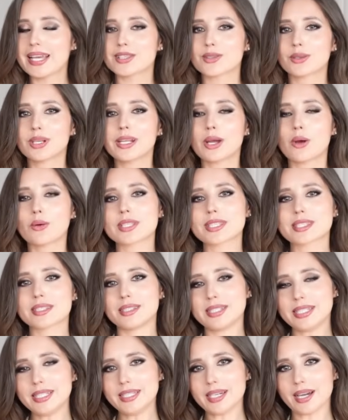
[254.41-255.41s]
sondern auch
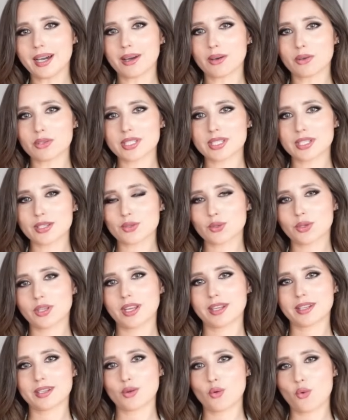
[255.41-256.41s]
Sneaker aus der
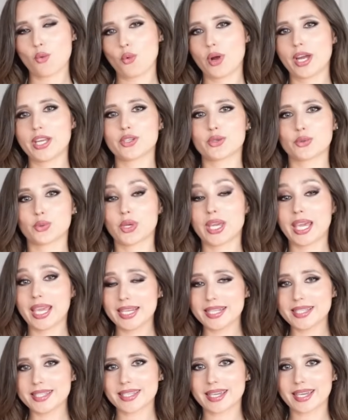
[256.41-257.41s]
sogenannten
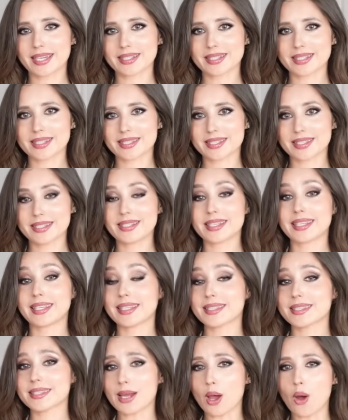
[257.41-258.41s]
Y2K-Zeit sind
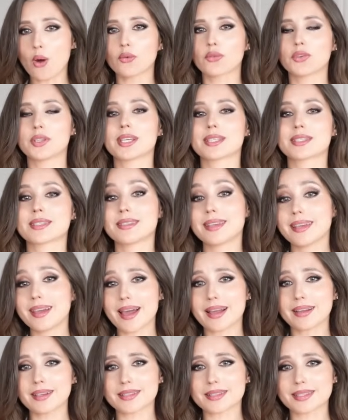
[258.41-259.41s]
jetzt auch wieder sehr
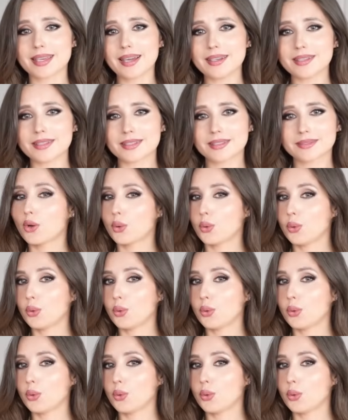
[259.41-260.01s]
angesagt.